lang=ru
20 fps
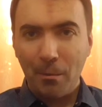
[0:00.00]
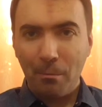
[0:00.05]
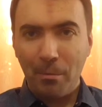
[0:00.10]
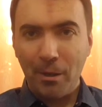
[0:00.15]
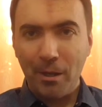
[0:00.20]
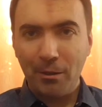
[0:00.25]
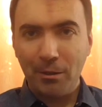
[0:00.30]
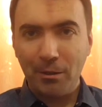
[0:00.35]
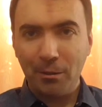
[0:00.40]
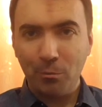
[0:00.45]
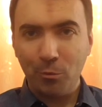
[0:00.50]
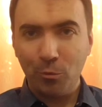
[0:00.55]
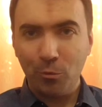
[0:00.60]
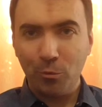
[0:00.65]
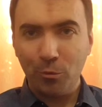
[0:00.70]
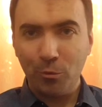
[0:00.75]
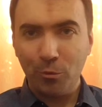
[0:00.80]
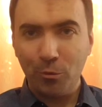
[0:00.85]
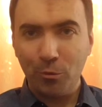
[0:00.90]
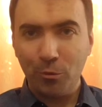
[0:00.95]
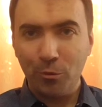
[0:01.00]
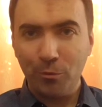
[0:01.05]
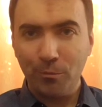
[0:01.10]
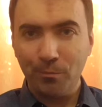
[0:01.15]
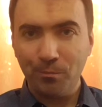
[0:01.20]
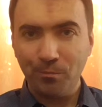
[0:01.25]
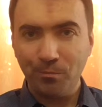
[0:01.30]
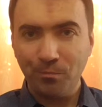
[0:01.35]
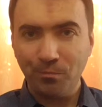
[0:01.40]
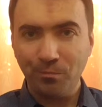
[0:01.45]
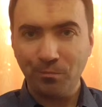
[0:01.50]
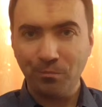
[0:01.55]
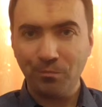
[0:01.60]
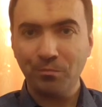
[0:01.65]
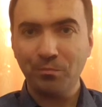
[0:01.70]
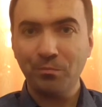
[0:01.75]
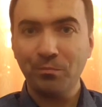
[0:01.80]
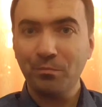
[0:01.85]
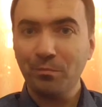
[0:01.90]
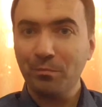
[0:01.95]
Поэтому
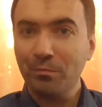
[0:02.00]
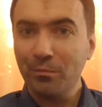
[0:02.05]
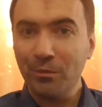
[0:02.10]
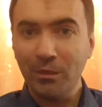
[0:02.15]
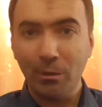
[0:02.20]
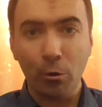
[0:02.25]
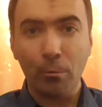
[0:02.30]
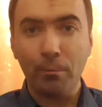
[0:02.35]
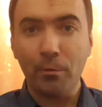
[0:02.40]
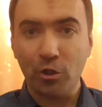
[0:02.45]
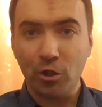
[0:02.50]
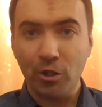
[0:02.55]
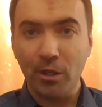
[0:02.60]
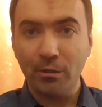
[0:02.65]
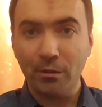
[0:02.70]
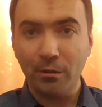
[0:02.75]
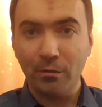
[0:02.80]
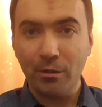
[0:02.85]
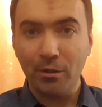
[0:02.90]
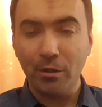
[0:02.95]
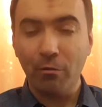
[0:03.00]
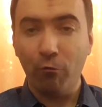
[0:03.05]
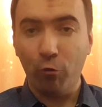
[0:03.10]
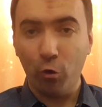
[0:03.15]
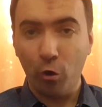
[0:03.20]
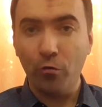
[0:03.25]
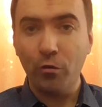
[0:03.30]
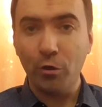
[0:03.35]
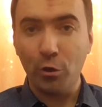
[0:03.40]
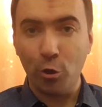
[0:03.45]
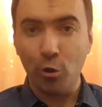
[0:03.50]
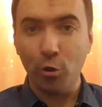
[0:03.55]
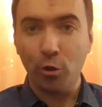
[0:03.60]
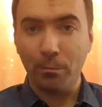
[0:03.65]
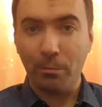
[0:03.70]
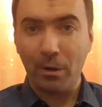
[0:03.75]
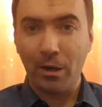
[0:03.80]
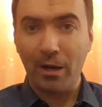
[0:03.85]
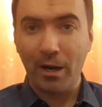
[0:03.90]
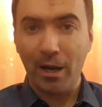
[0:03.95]
Добро пожаловать в новый
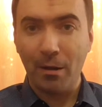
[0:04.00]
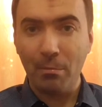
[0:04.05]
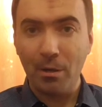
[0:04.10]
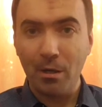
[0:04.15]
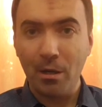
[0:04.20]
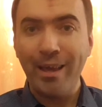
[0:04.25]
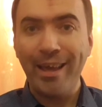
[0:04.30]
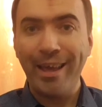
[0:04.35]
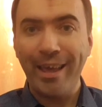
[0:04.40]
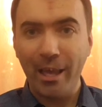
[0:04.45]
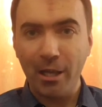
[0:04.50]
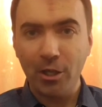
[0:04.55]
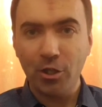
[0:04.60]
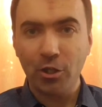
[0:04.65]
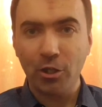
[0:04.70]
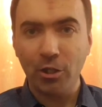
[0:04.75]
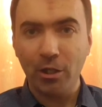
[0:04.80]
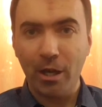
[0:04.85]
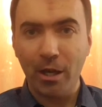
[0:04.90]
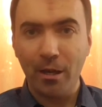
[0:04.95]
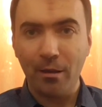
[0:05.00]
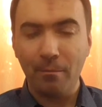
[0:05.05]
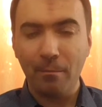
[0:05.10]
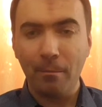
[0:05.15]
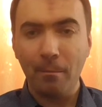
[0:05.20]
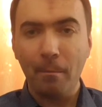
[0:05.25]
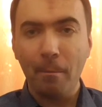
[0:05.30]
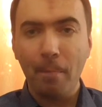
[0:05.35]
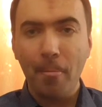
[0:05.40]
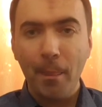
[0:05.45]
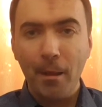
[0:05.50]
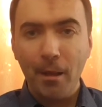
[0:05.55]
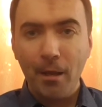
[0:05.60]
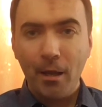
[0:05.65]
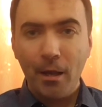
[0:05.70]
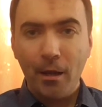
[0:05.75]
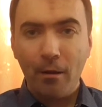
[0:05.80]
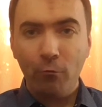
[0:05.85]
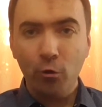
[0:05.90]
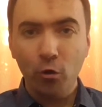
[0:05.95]
сезон программы Эль Шадай.
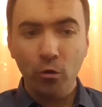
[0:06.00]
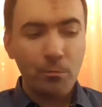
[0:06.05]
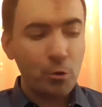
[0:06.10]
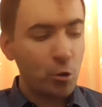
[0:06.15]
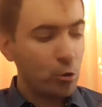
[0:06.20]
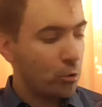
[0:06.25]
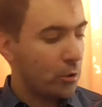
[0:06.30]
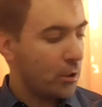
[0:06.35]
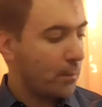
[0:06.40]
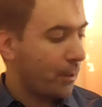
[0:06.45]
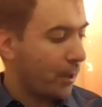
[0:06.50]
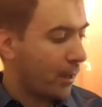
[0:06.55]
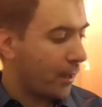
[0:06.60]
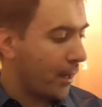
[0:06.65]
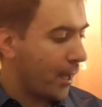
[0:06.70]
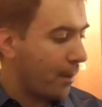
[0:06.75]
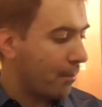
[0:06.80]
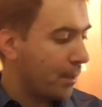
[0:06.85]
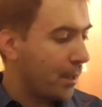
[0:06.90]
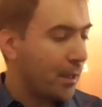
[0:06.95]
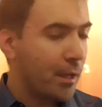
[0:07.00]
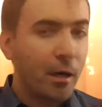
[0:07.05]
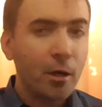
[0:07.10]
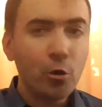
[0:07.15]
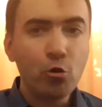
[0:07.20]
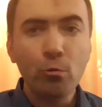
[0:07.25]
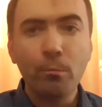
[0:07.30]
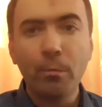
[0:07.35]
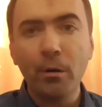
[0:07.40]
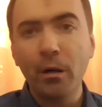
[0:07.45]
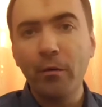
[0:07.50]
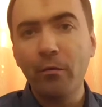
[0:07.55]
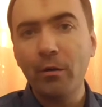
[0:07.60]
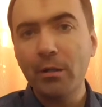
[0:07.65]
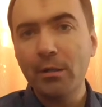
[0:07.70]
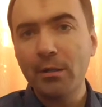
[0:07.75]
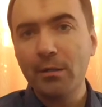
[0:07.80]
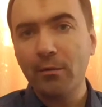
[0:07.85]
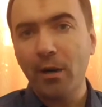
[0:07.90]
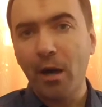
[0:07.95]
В новом сезоне программы я хочу
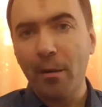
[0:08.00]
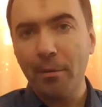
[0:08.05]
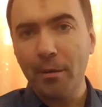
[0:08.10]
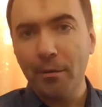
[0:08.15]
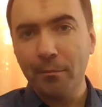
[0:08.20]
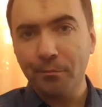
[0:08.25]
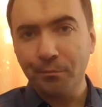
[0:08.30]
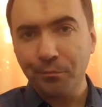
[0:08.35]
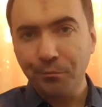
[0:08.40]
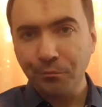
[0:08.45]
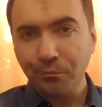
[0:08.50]
поговорить с вами